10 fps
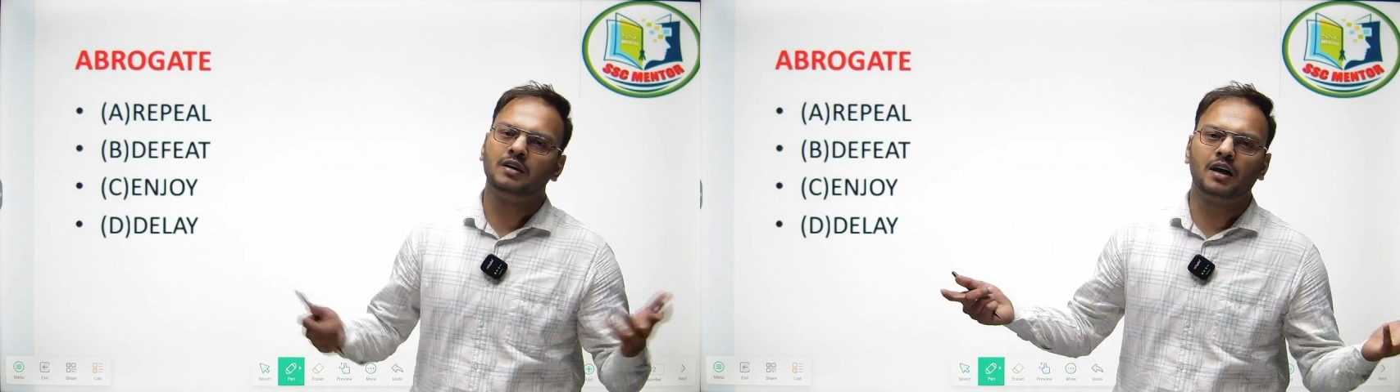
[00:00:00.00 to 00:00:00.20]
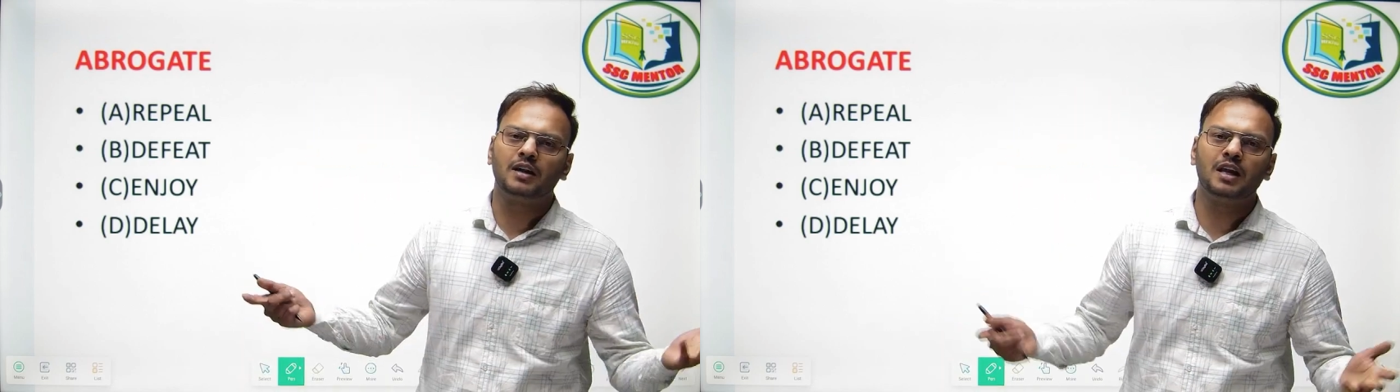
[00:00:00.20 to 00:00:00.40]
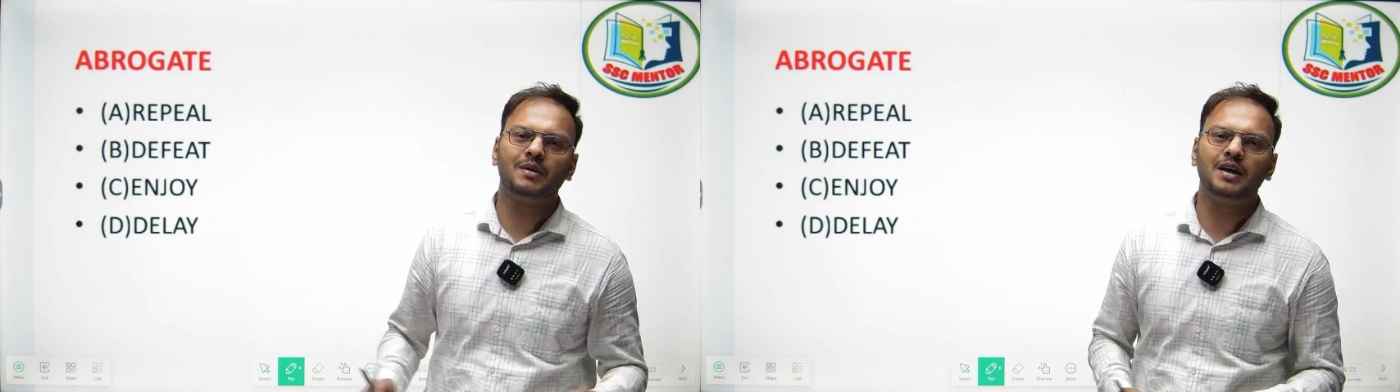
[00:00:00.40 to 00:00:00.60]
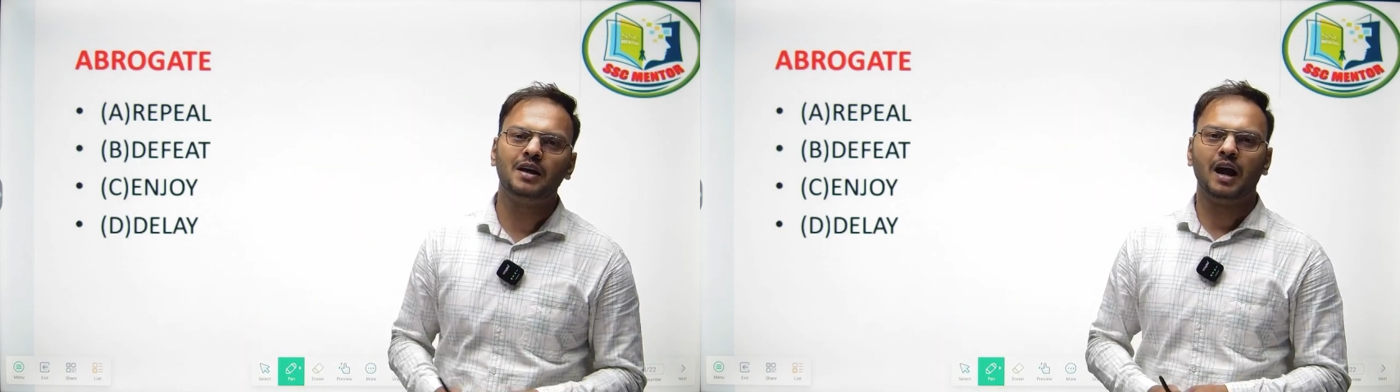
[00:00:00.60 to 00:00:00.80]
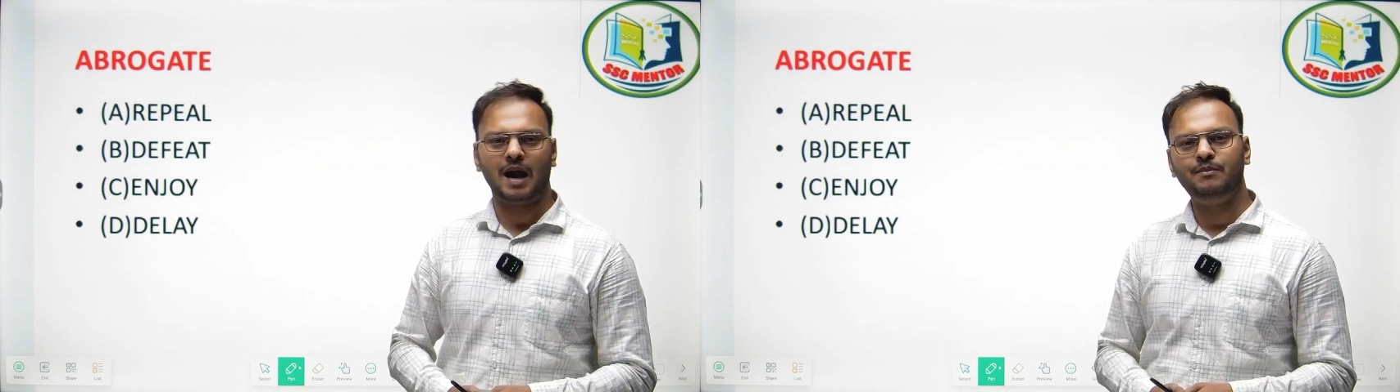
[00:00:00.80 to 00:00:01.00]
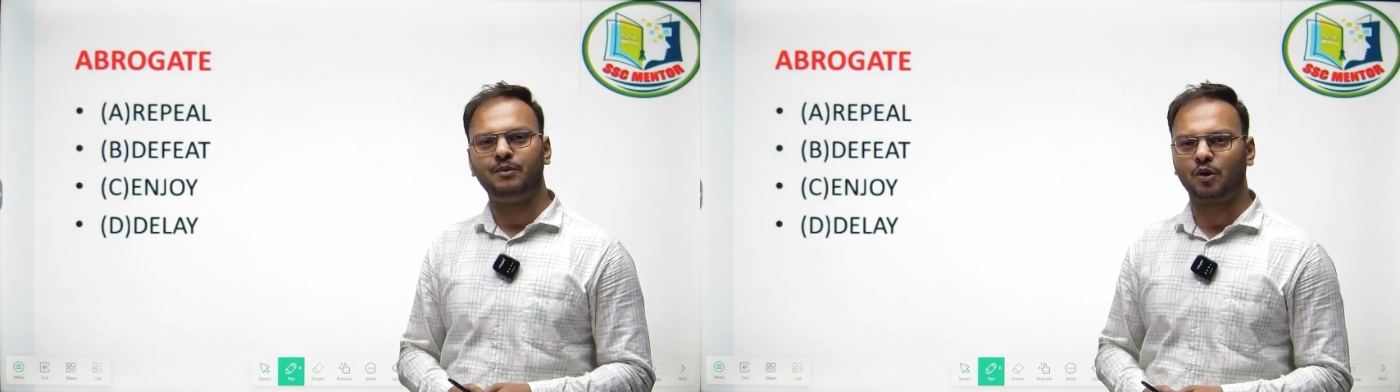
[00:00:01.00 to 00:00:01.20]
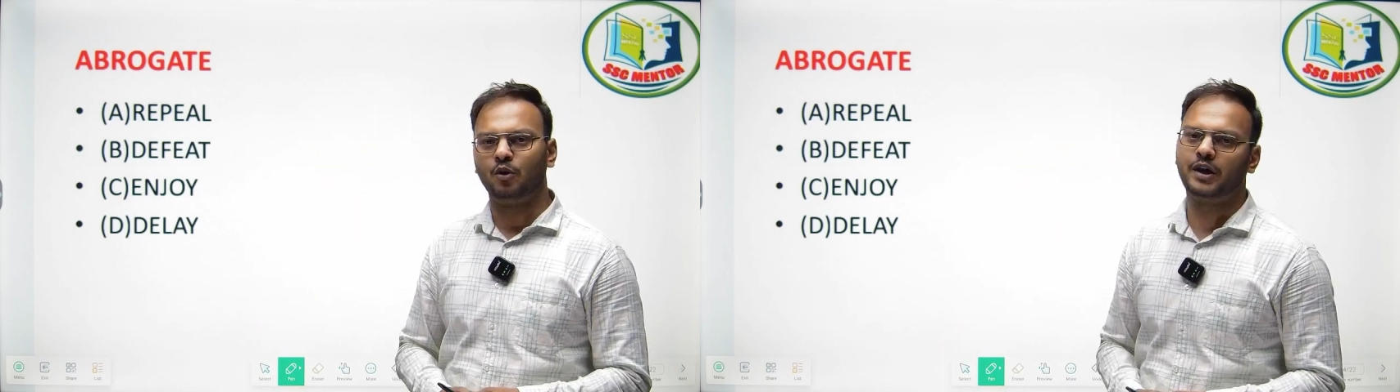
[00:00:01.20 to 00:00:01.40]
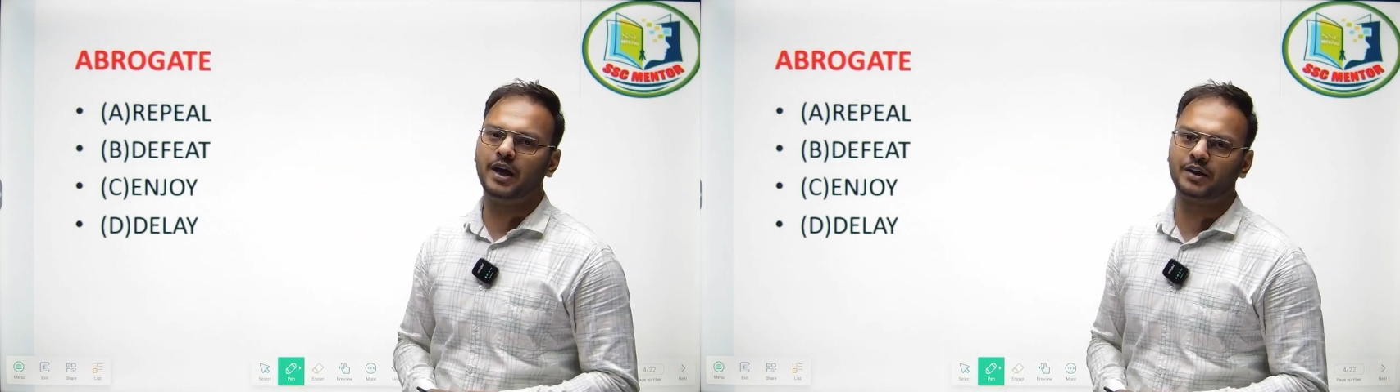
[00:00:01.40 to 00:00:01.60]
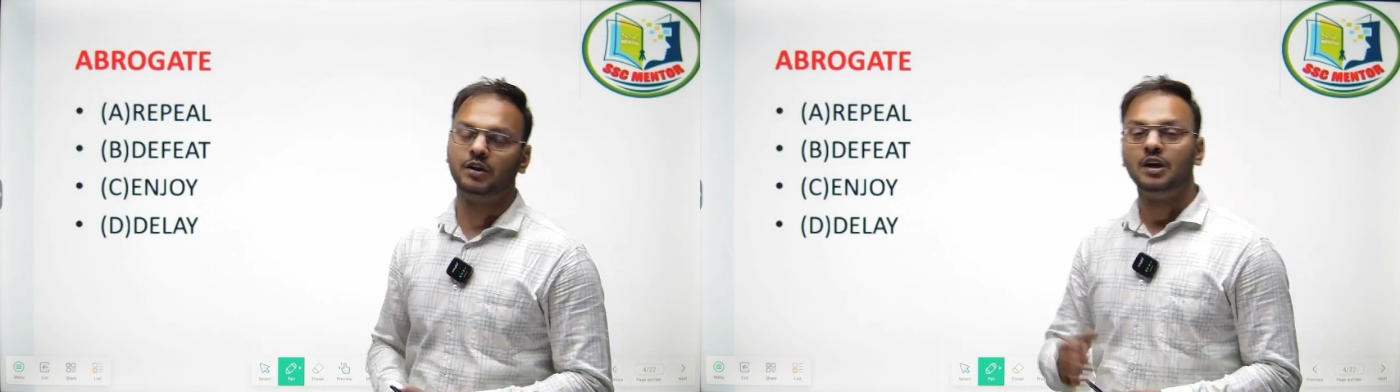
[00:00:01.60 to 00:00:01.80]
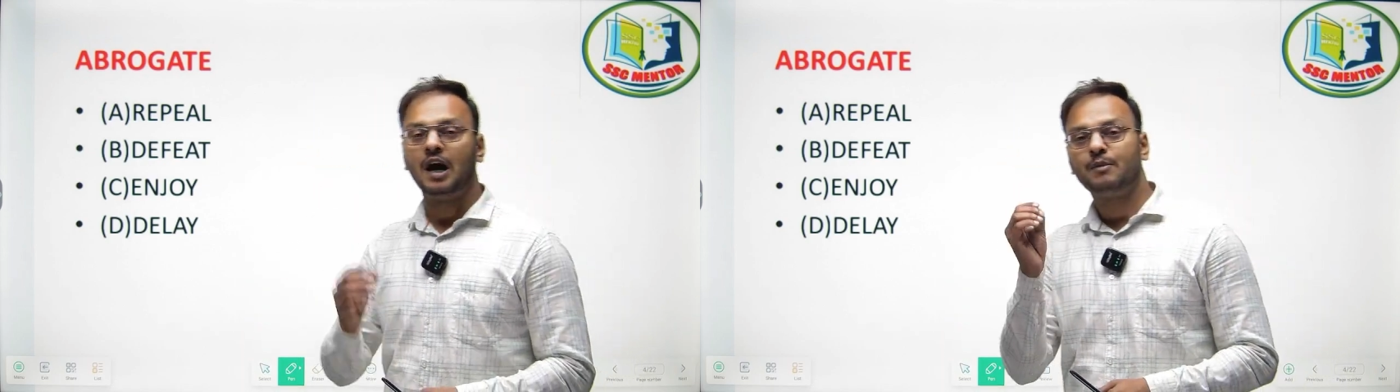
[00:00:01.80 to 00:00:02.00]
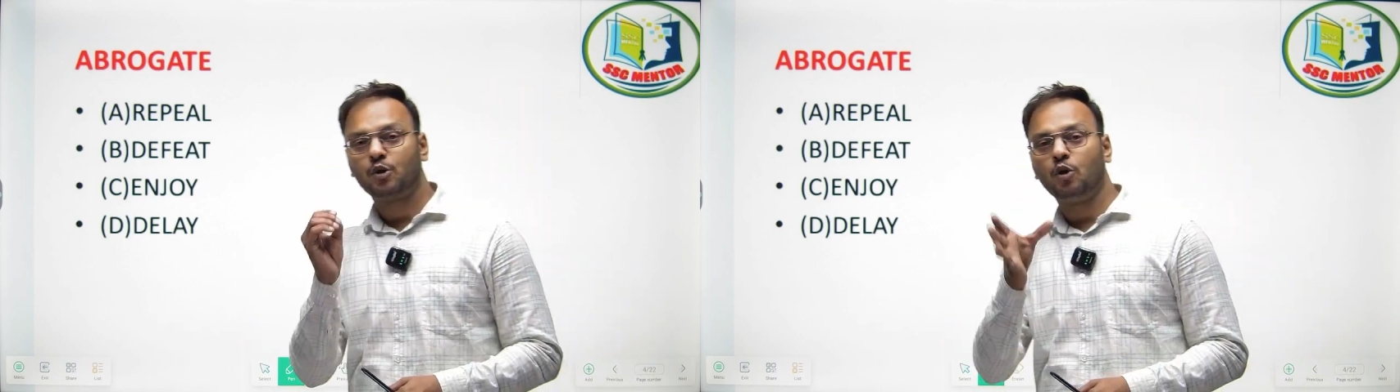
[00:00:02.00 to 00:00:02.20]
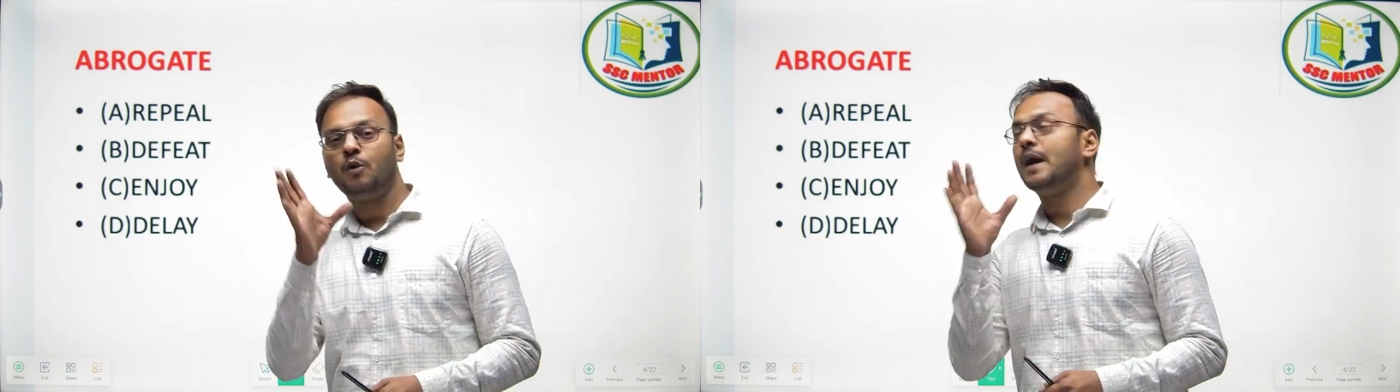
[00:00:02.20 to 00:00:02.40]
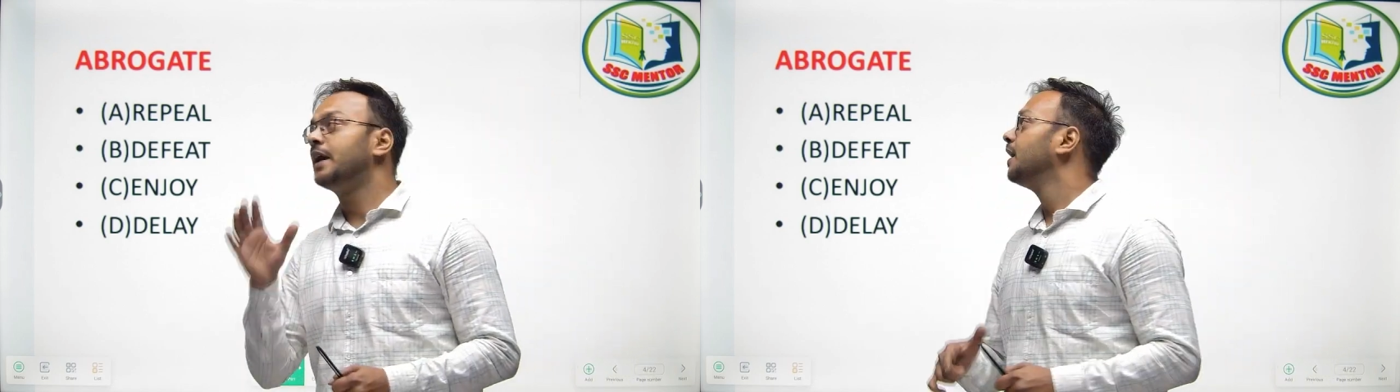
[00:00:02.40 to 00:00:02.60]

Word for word: कर दिया भाई अब रो गेट अब रो भाई